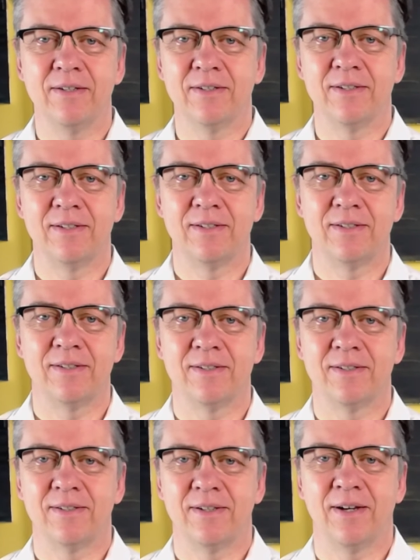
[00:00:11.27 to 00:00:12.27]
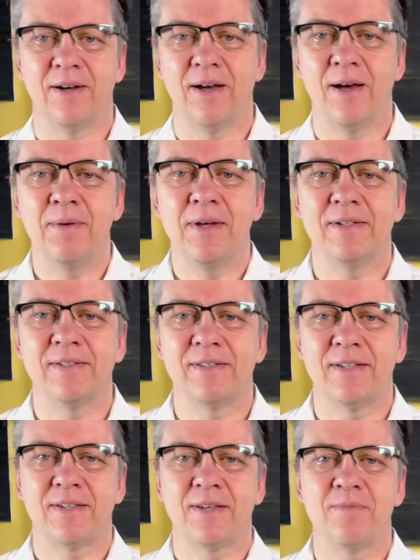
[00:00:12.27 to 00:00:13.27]
Und äh, ja, aber
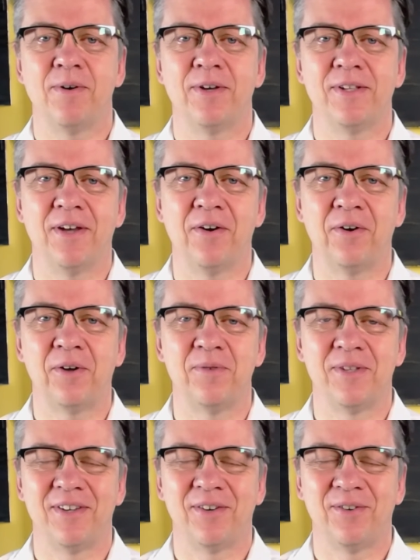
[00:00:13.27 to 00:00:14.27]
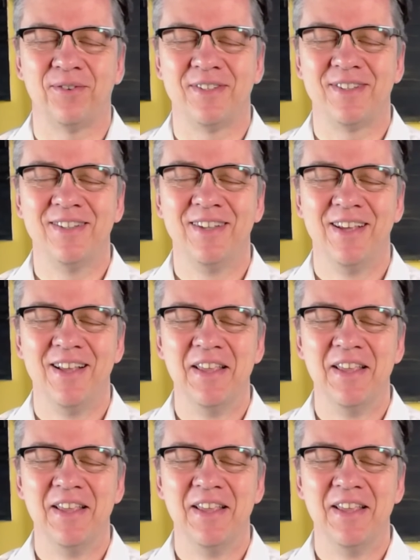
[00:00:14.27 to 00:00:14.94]
das kriegen wir heute auch über die Runden.